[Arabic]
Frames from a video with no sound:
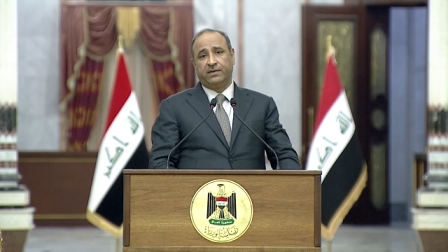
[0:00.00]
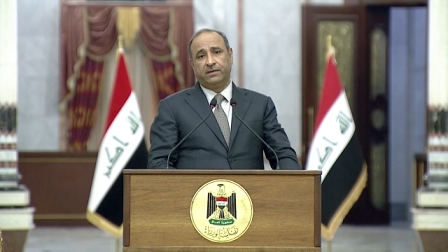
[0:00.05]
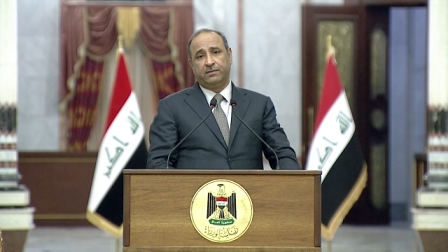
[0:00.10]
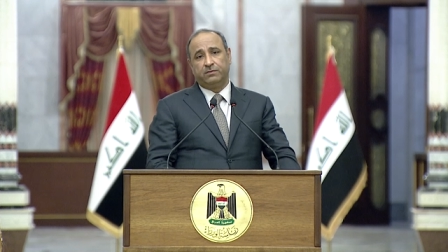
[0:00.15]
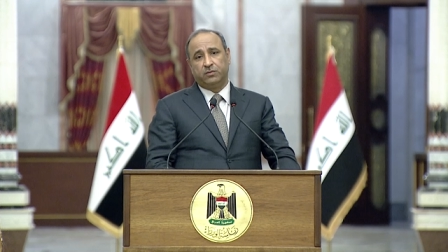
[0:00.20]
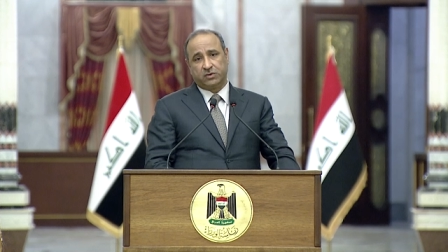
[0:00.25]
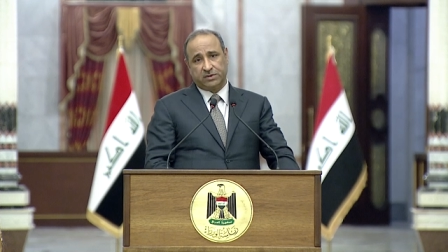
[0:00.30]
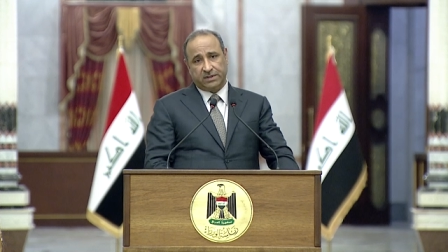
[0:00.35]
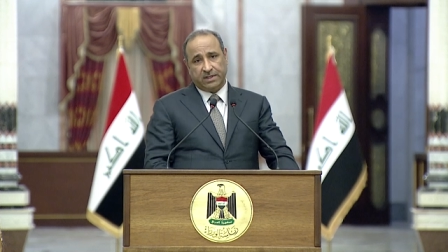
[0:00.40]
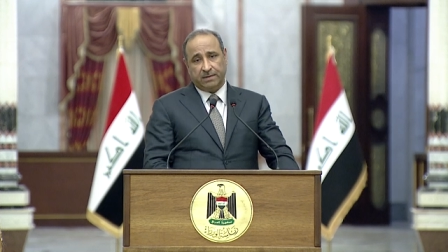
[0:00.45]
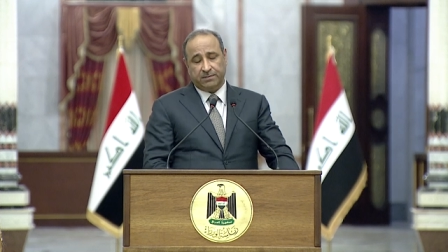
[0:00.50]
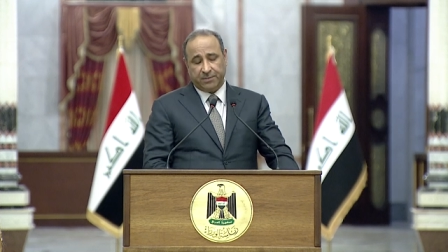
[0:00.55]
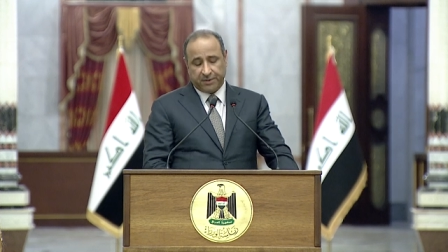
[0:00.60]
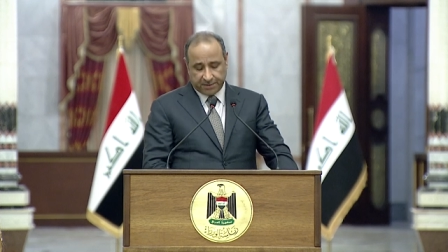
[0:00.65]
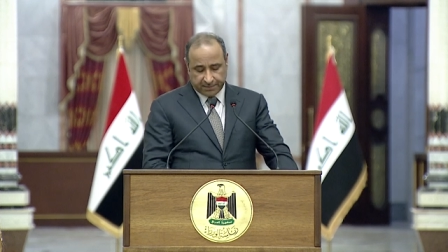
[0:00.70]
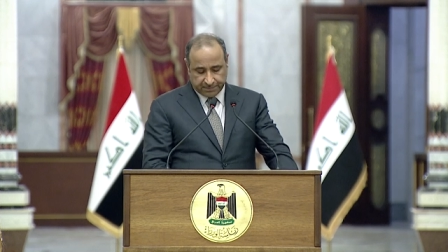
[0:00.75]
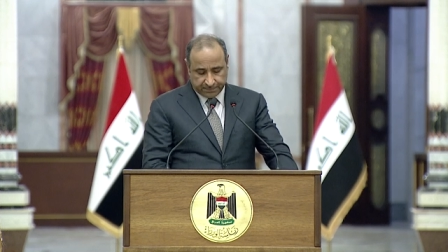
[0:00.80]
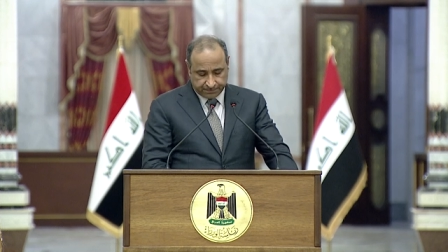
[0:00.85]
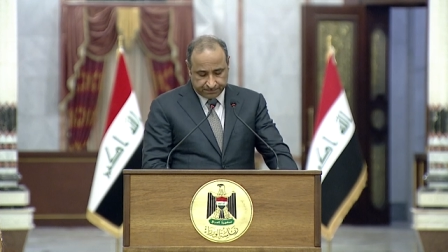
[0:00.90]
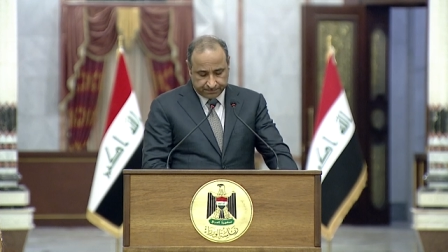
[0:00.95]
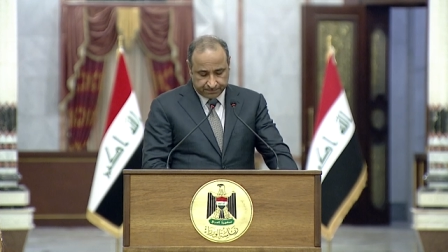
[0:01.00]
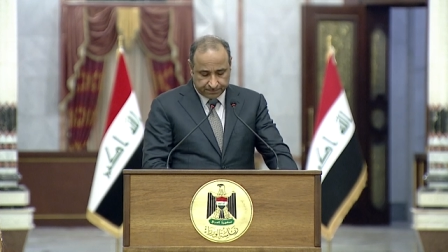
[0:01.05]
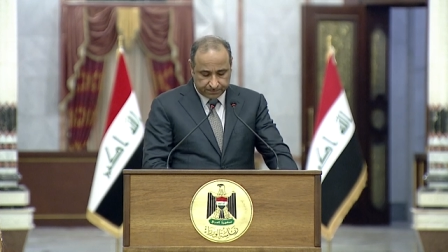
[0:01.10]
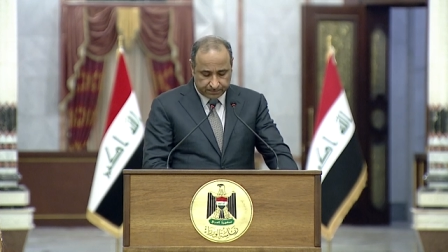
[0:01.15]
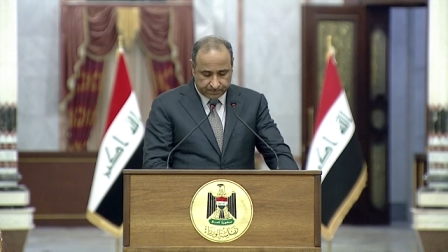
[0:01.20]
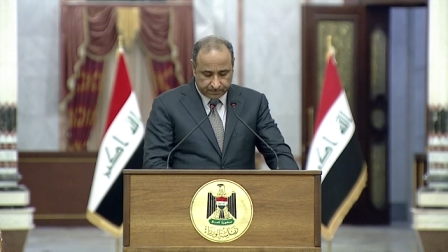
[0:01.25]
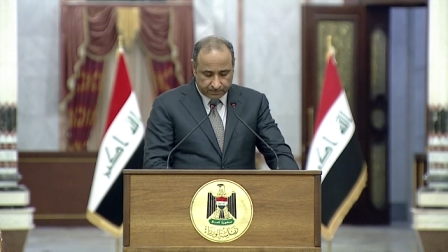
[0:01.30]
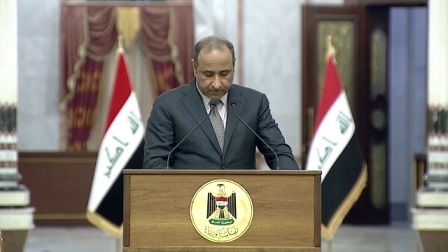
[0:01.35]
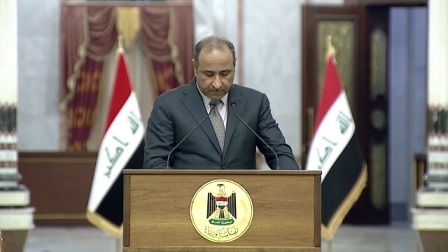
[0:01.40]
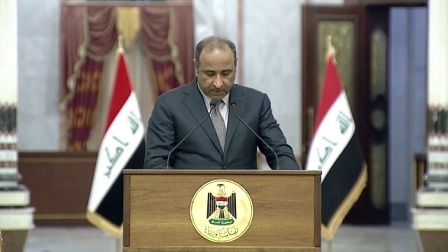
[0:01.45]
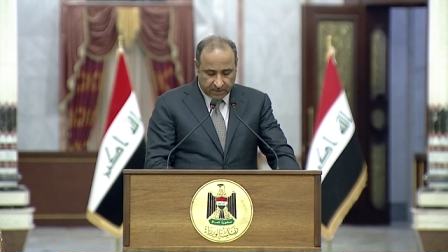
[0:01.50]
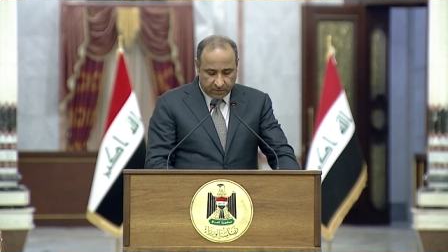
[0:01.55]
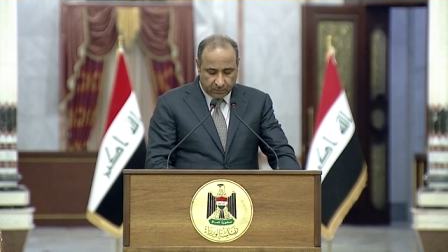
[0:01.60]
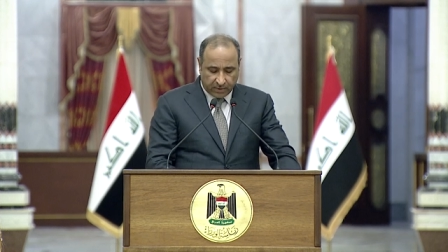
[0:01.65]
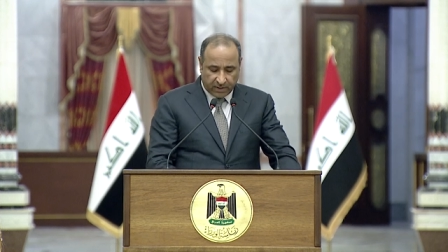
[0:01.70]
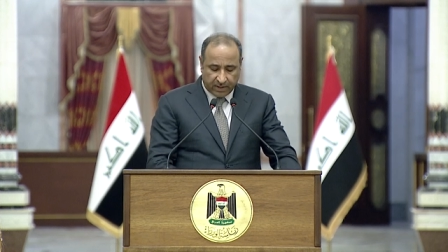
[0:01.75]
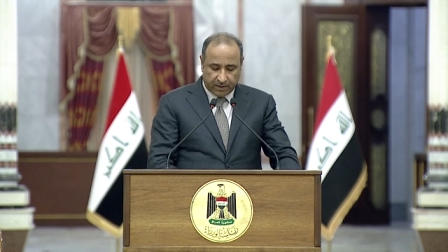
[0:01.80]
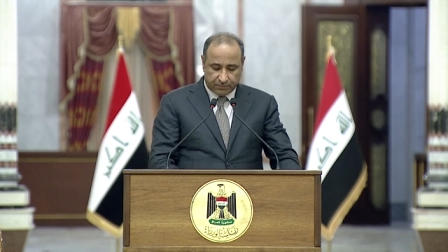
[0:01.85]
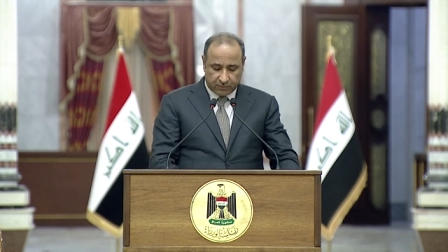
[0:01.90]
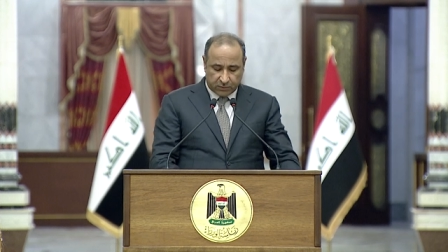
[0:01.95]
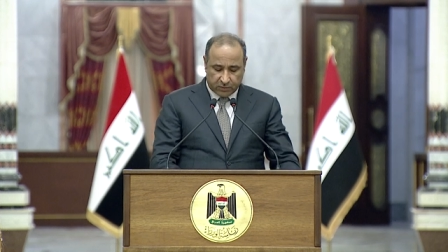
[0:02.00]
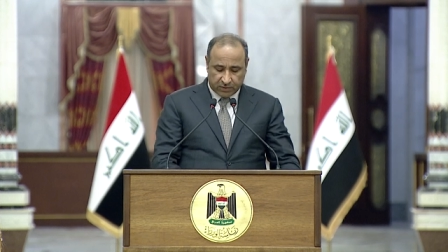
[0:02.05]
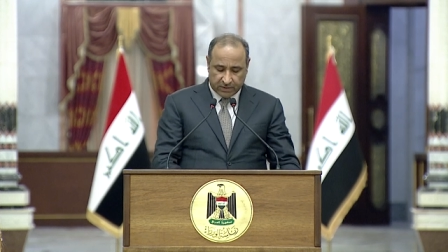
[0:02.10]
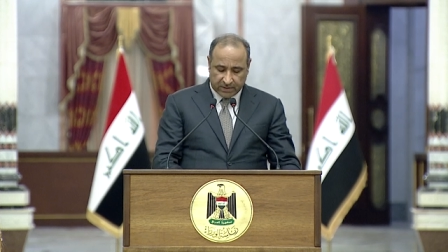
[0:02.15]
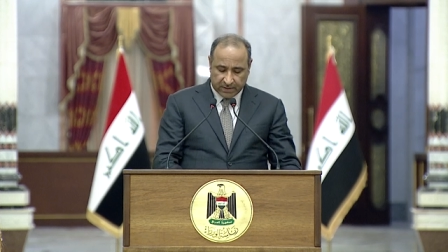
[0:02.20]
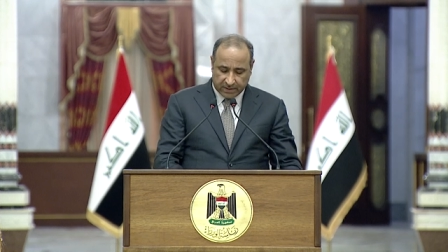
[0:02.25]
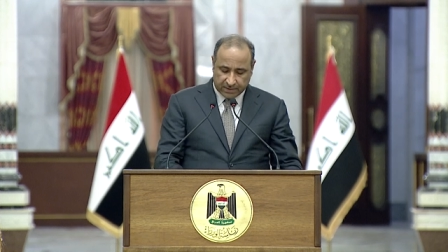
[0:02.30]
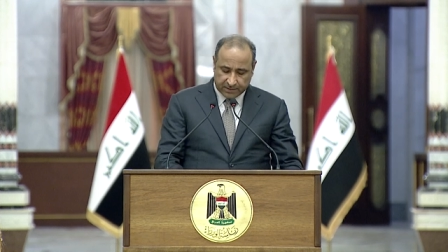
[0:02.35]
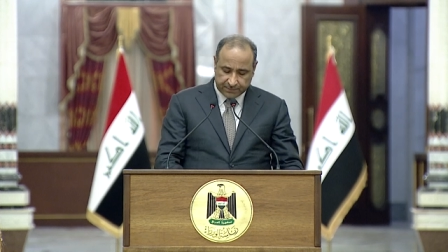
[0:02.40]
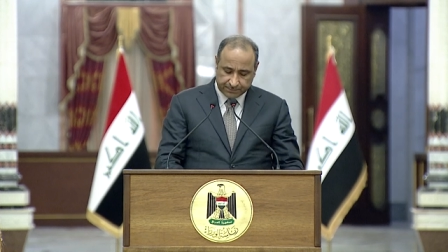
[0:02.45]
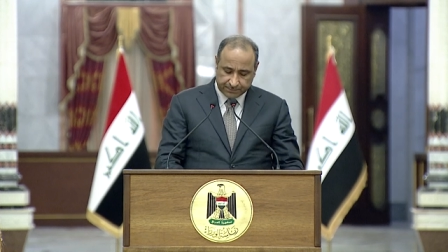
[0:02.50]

مستمر والحمد لله